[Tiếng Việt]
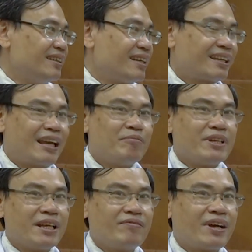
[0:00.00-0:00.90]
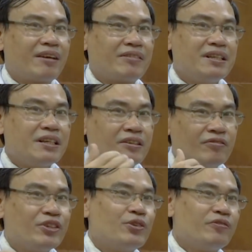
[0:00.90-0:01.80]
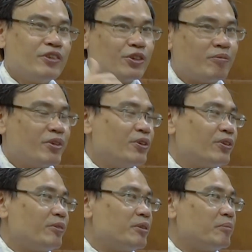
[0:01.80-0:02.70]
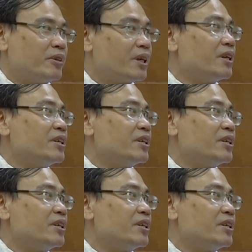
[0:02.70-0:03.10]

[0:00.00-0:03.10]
chắc chắn mình hít vào cái lượng virus vi trùng nó vô trong người mình rất là